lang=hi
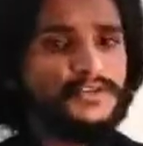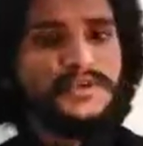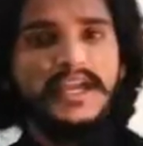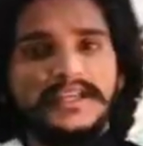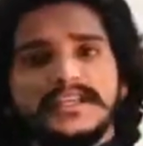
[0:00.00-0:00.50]

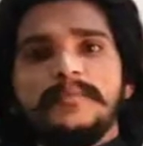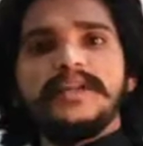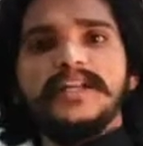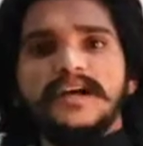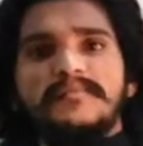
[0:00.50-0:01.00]
क्योंकि
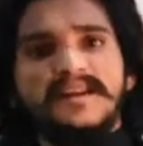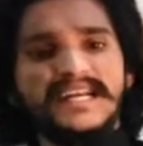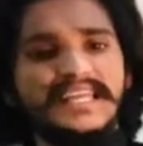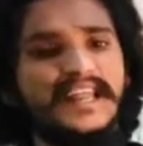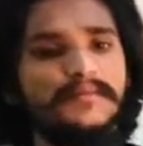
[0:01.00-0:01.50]
एग्जामिनर का
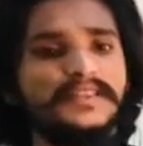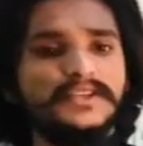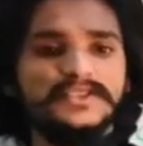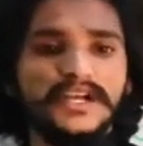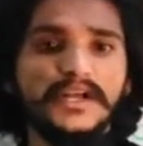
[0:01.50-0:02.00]
प्लेटी
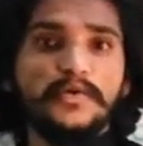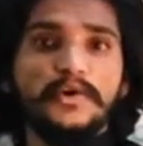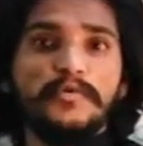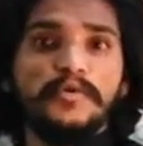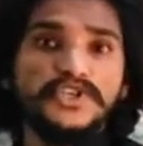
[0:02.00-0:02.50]
हेलमेंट से अगर
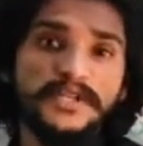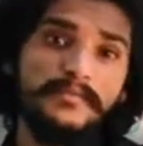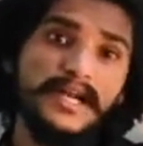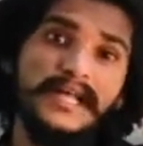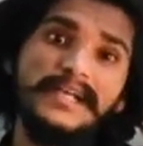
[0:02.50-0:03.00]
कोई
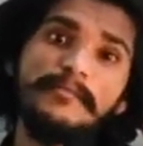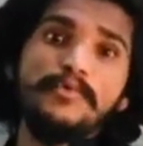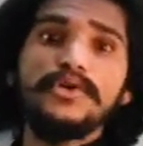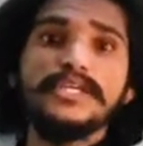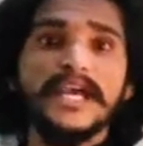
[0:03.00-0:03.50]
क्वेश्चन बनाने का
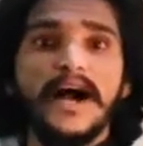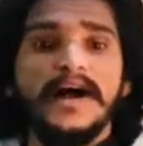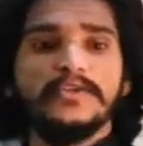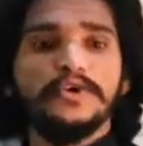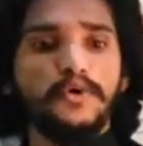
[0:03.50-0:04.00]
मूड किया
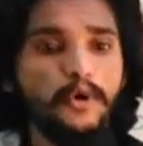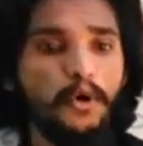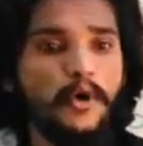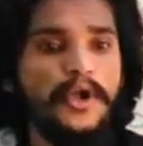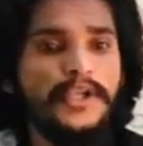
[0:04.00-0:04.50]
तो ओ
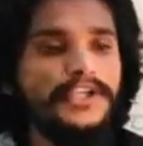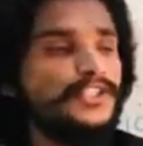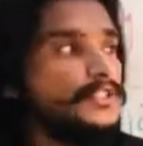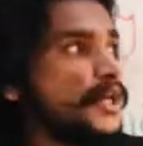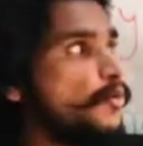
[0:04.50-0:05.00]

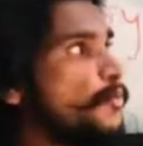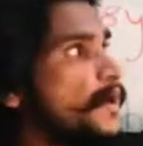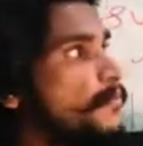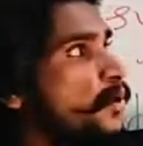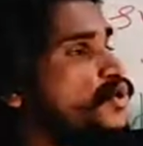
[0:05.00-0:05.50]
इसके
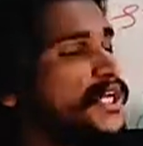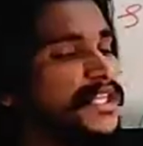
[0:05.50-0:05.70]
ऊपर बहुत